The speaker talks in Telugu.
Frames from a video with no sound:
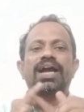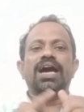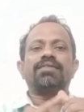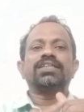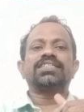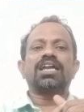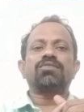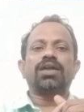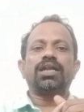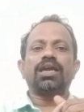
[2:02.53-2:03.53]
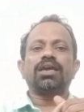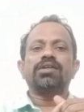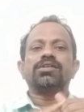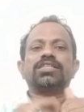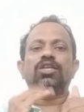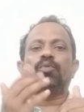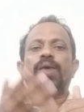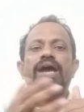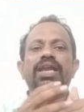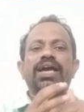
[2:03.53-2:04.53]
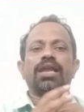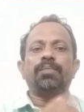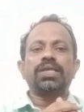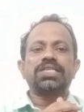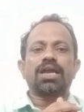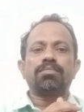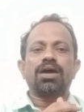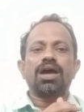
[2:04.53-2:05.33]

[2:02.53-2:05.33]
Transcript: కావలసినటువంటి సదుపాయాల్ని కల్పించడం